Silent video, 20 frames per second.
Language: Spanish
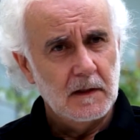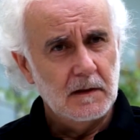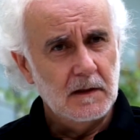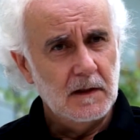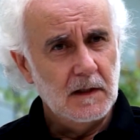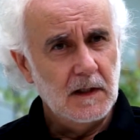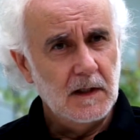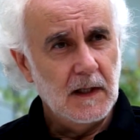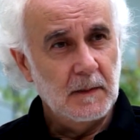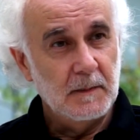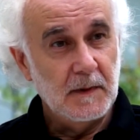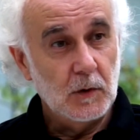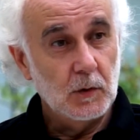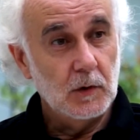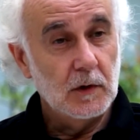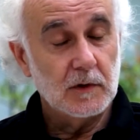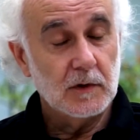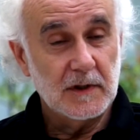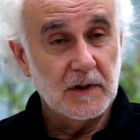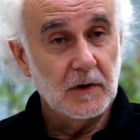y a
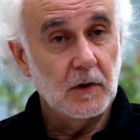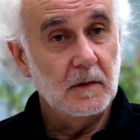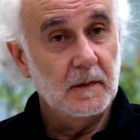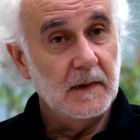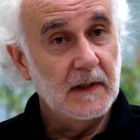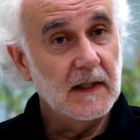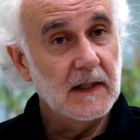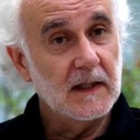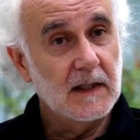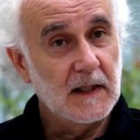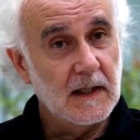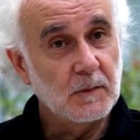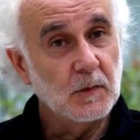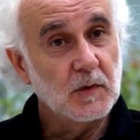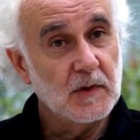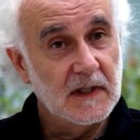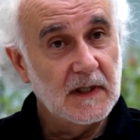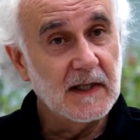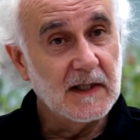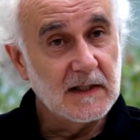menudo se olvida que la
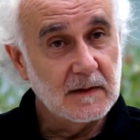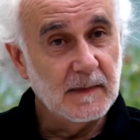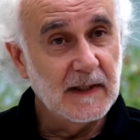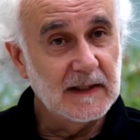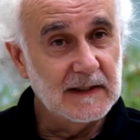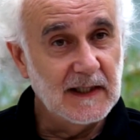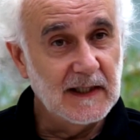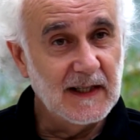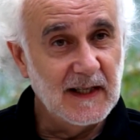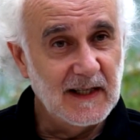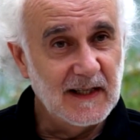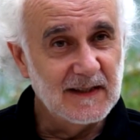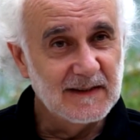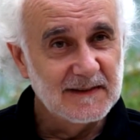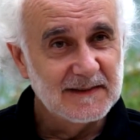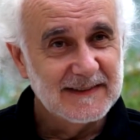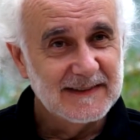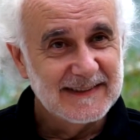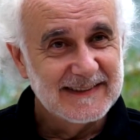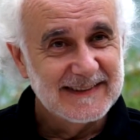música es materia,
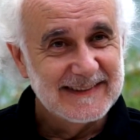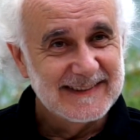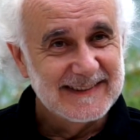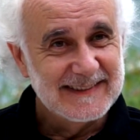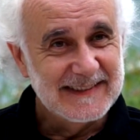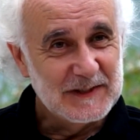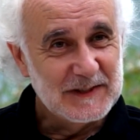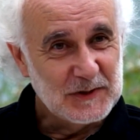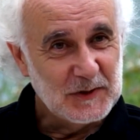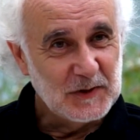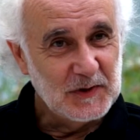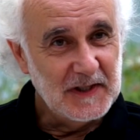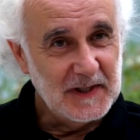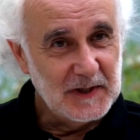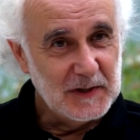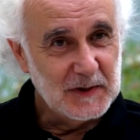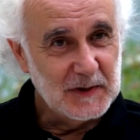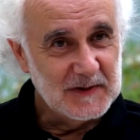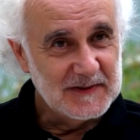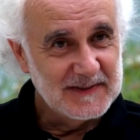es
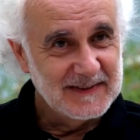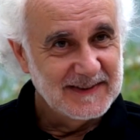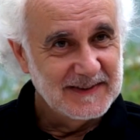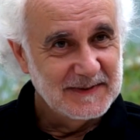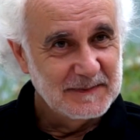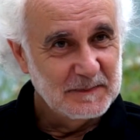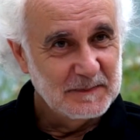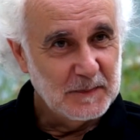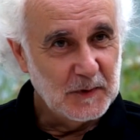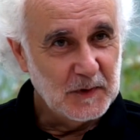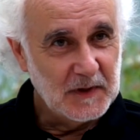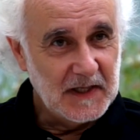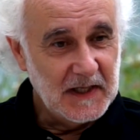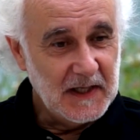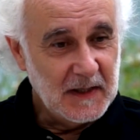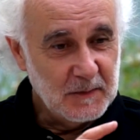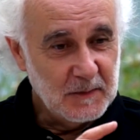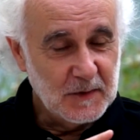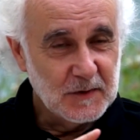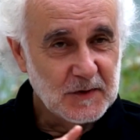sonido,
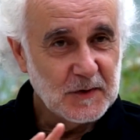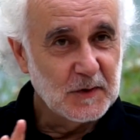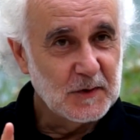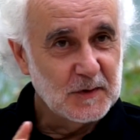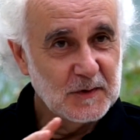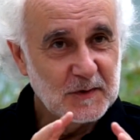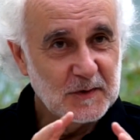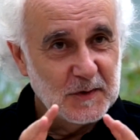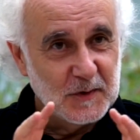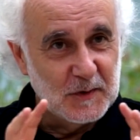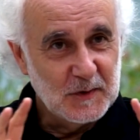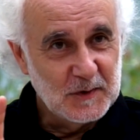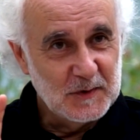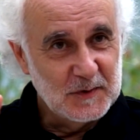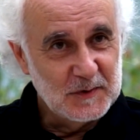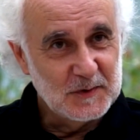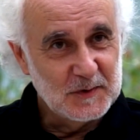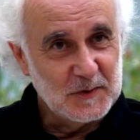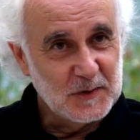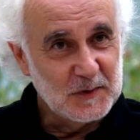podríamos con,
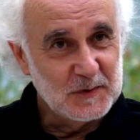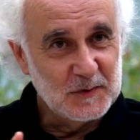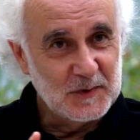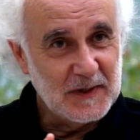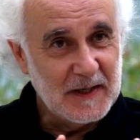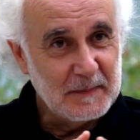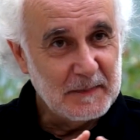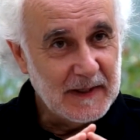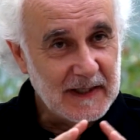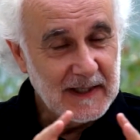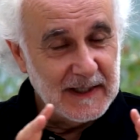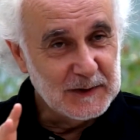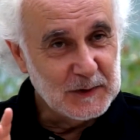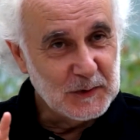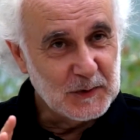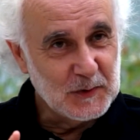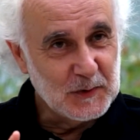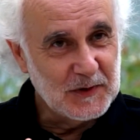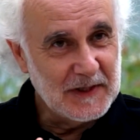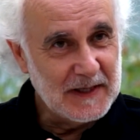un aparato,
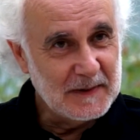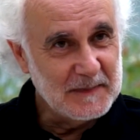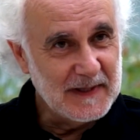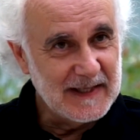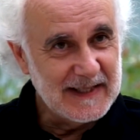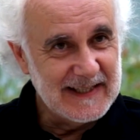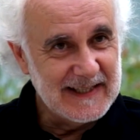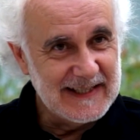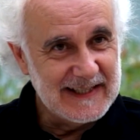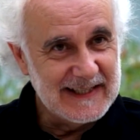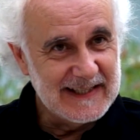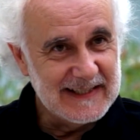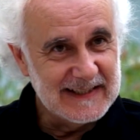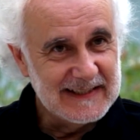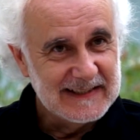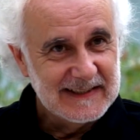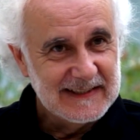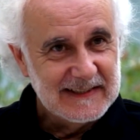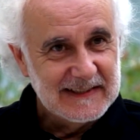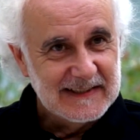con una máquina
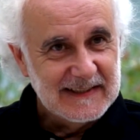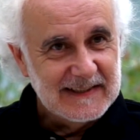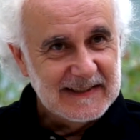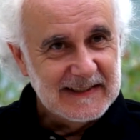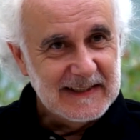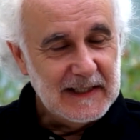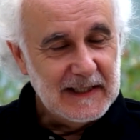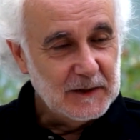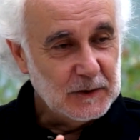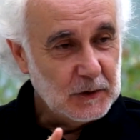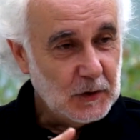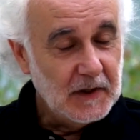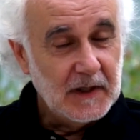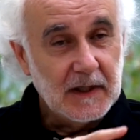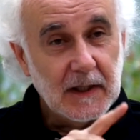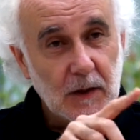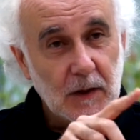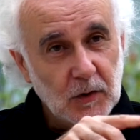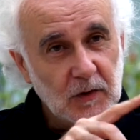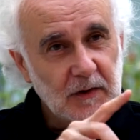
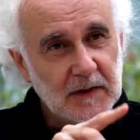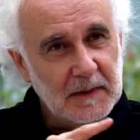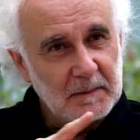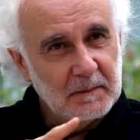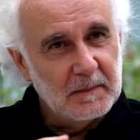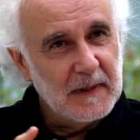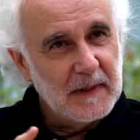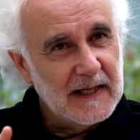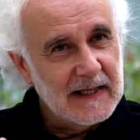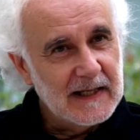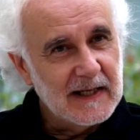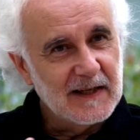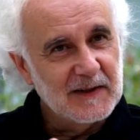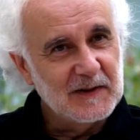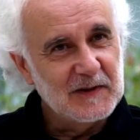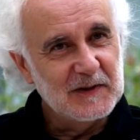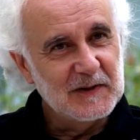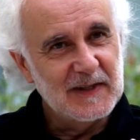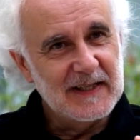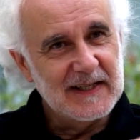electrónica contemplar
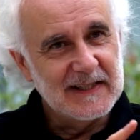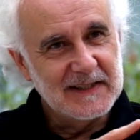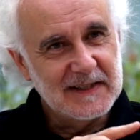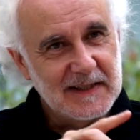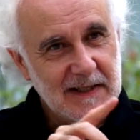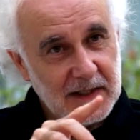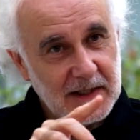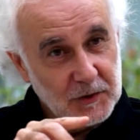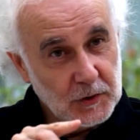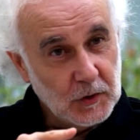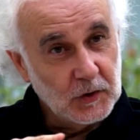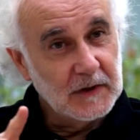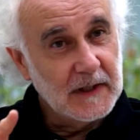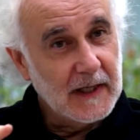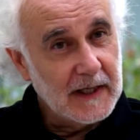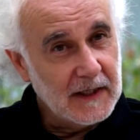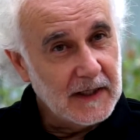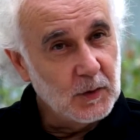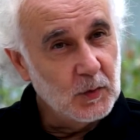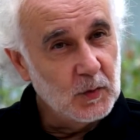las,
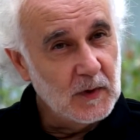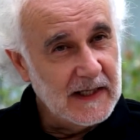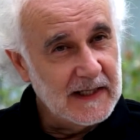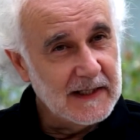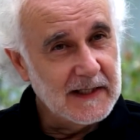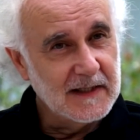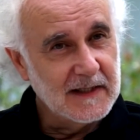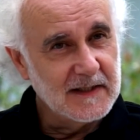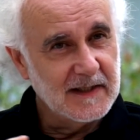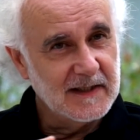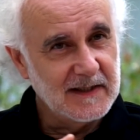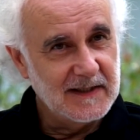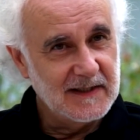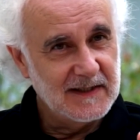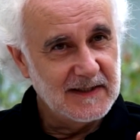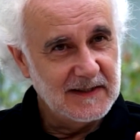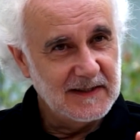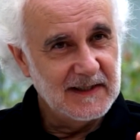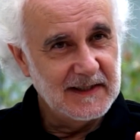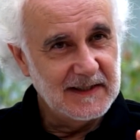ondas regulares,
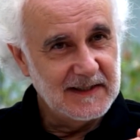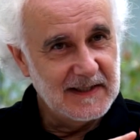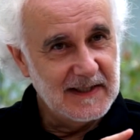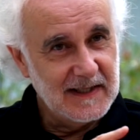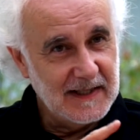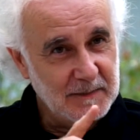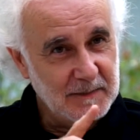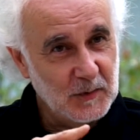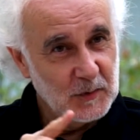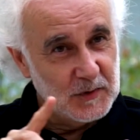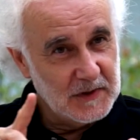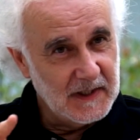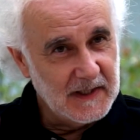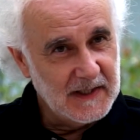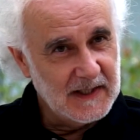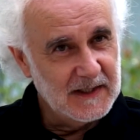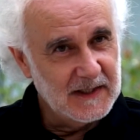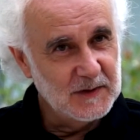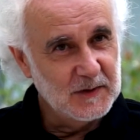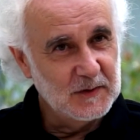que es, la
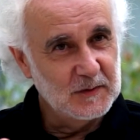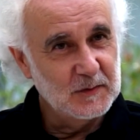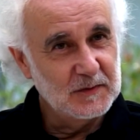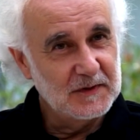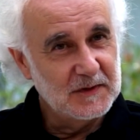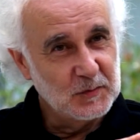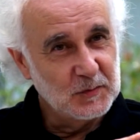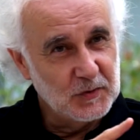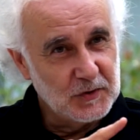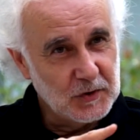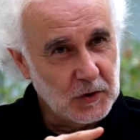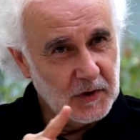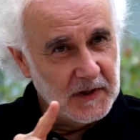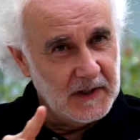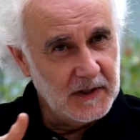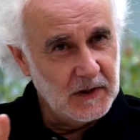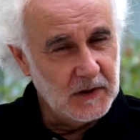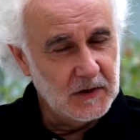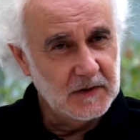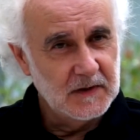música, un
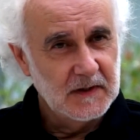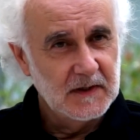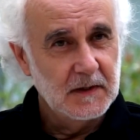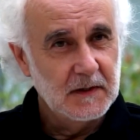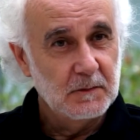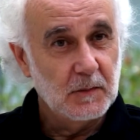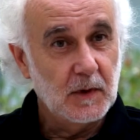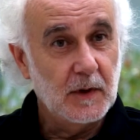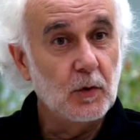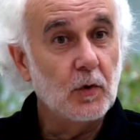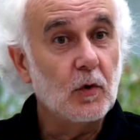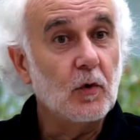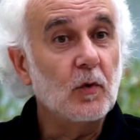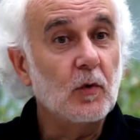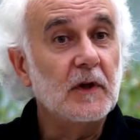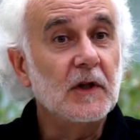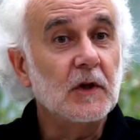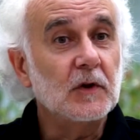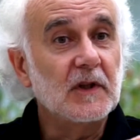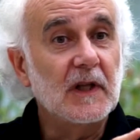sonido, porque un
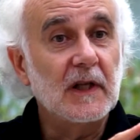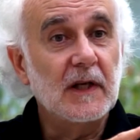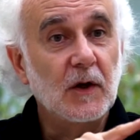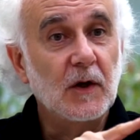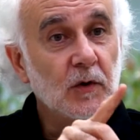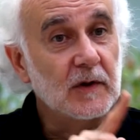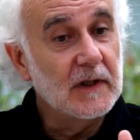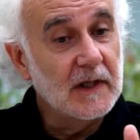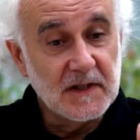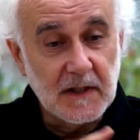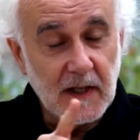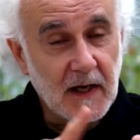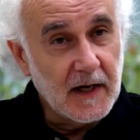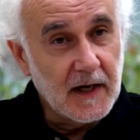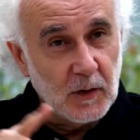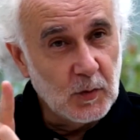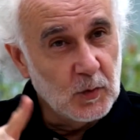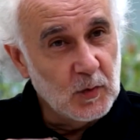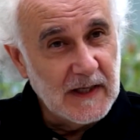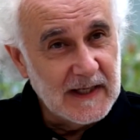ruido tiene ondas
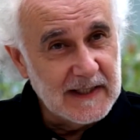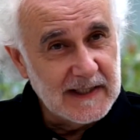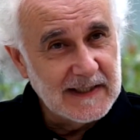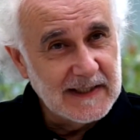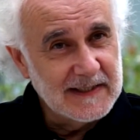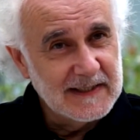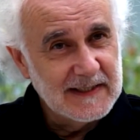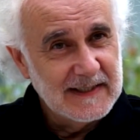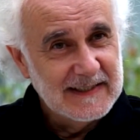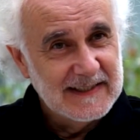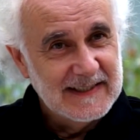irregulares.